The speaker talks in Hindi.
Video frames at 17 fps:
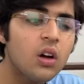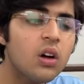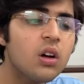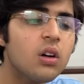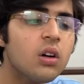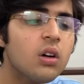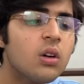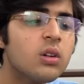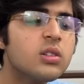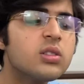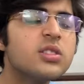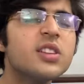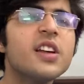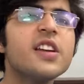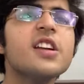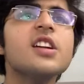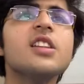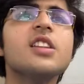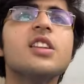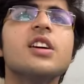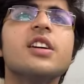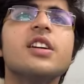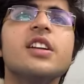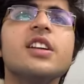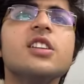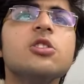अब सर ये
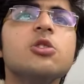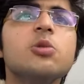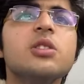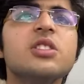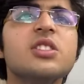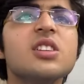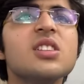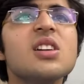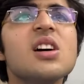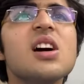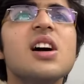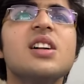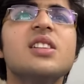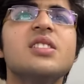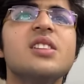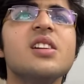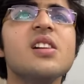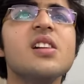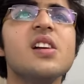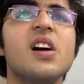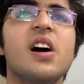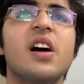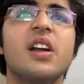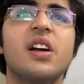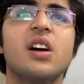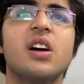थर्टीन क्वेश्चन का आंसर नहीं
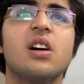आ रहा